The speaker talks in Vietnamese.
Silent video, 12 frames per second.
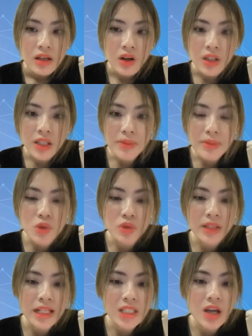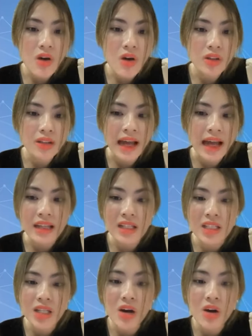Còn khi mà chúng ta cho con cái
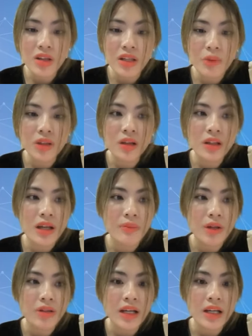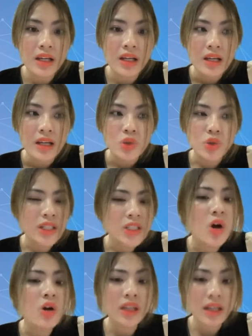thì cho đến một thời điểm nào đấy, chúng ta
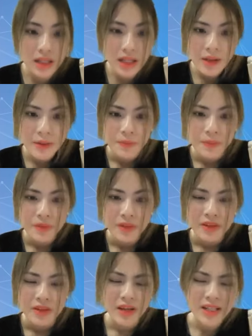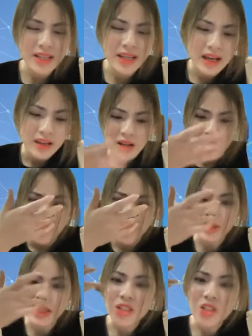cho tiền ấy. Anh chị ạ, à,
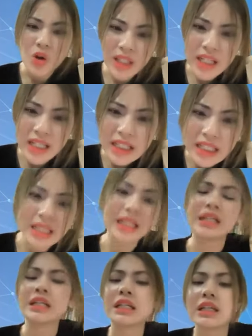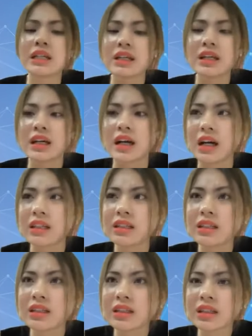chúng ta cho tiền thì à,
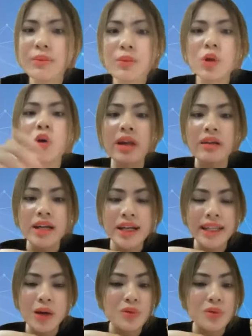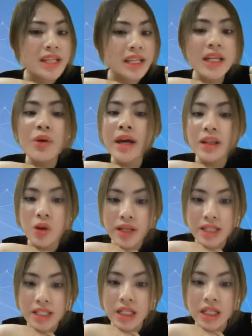đến một lúc nào đấy người ta cũng sẽ tiêu hết thôi
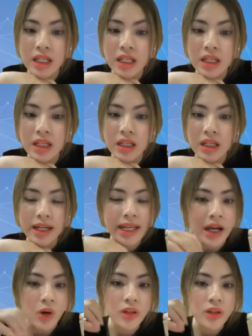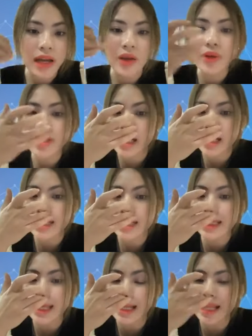anh chị. Ngay cả con cái của anh chị, anh
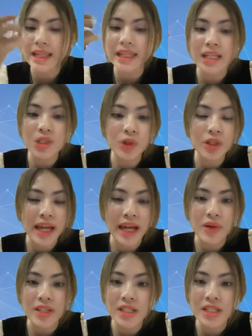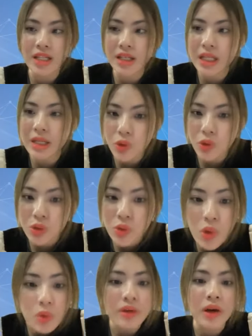chị để lại tiền cho con cái của anh chị thì đến một
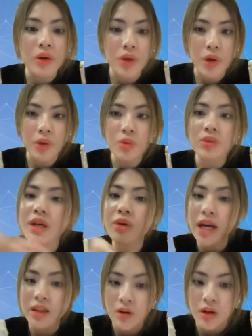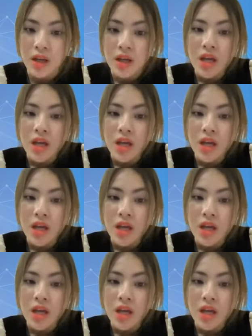lúc nào đó nó cũng tiêu hết thôi.